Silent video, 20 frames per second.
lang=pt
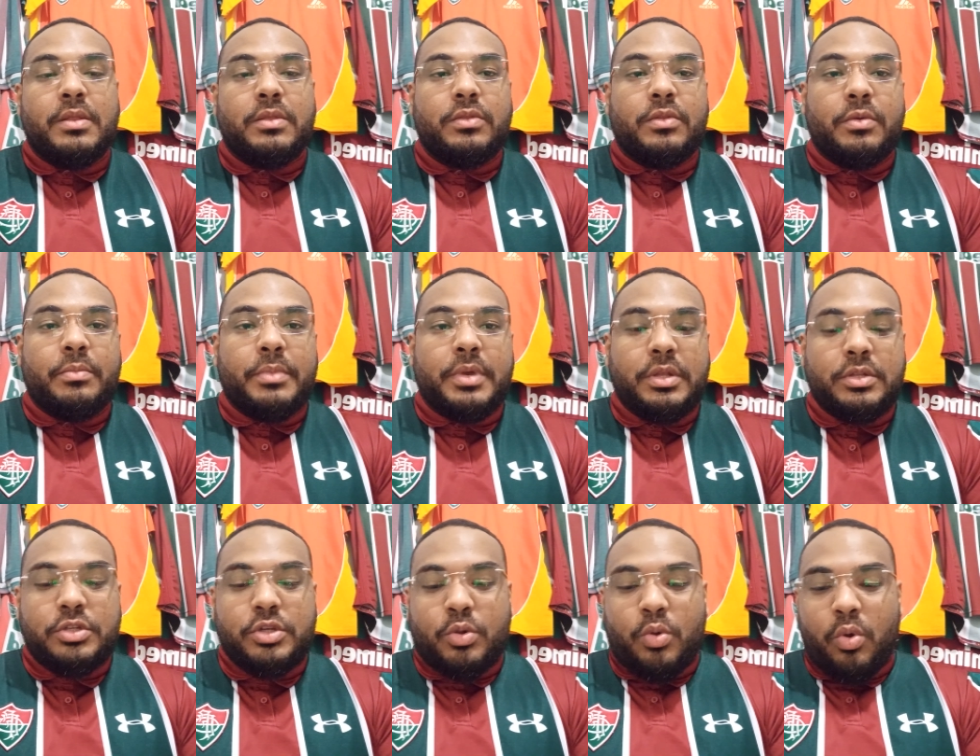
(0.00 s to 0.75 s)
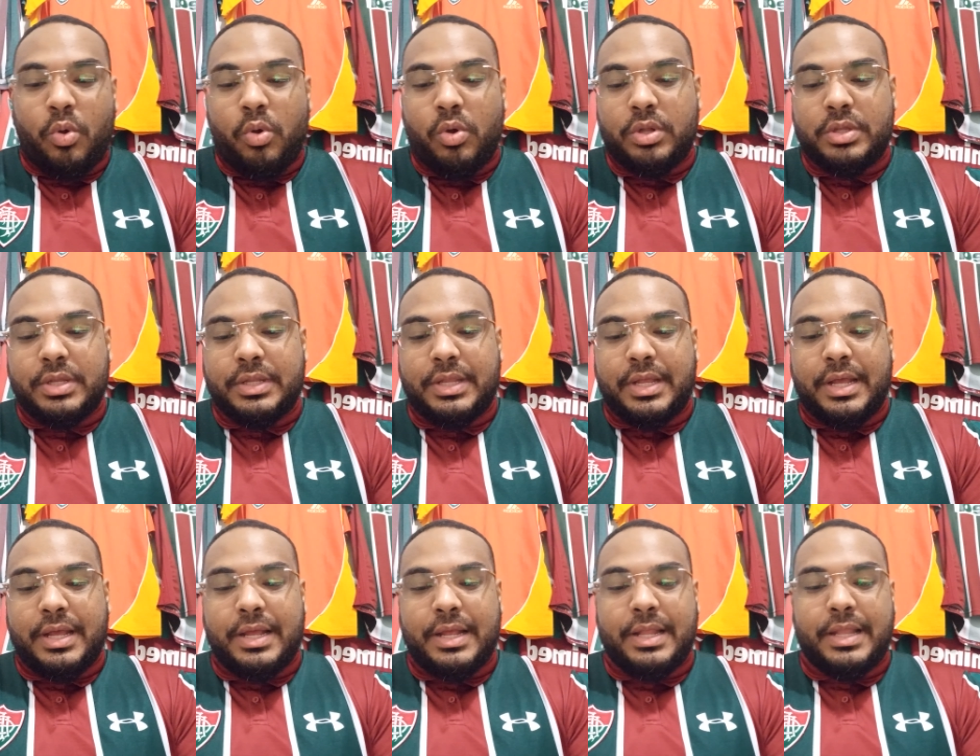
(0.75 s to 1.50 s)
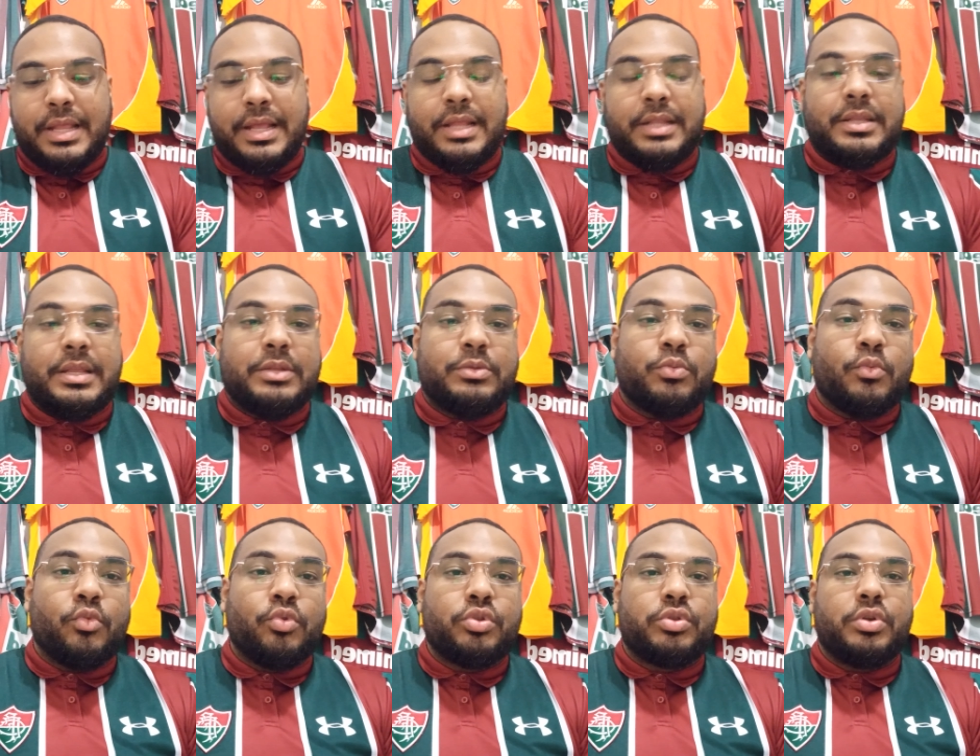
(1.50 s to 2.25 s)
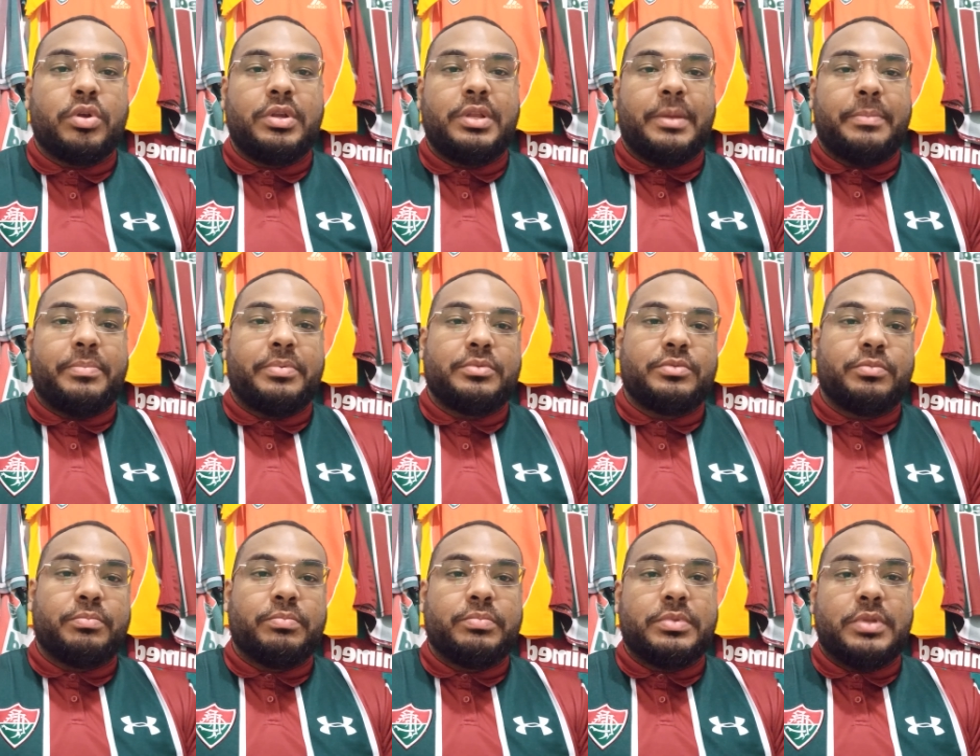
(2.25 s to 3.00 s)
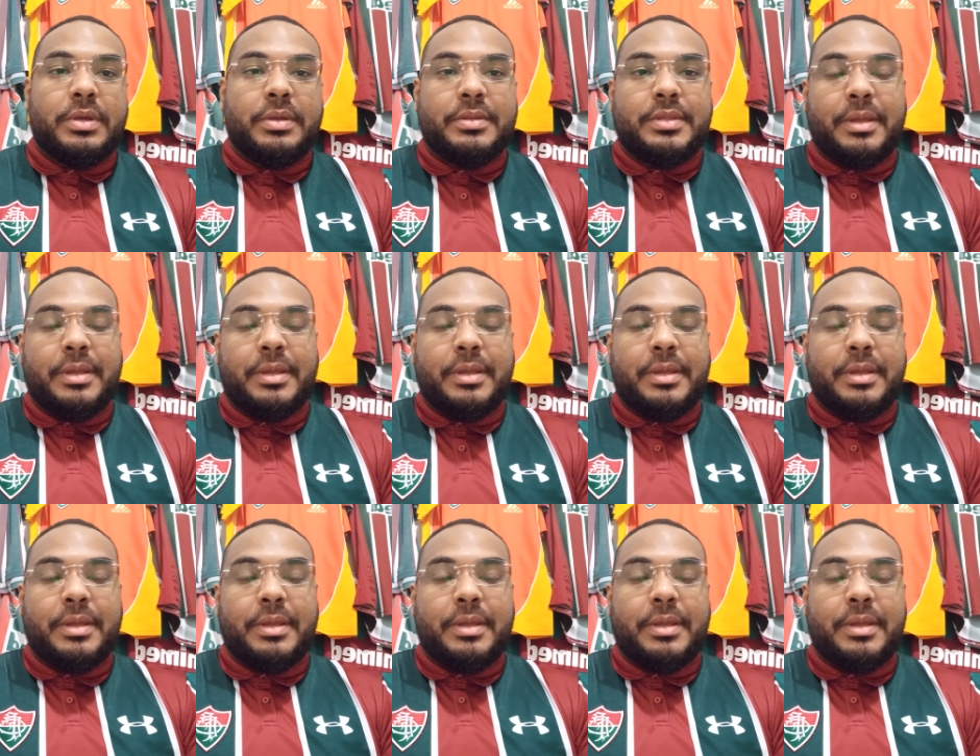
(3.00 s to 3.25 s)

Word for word: tomando de conta da, da, da do controle da, do,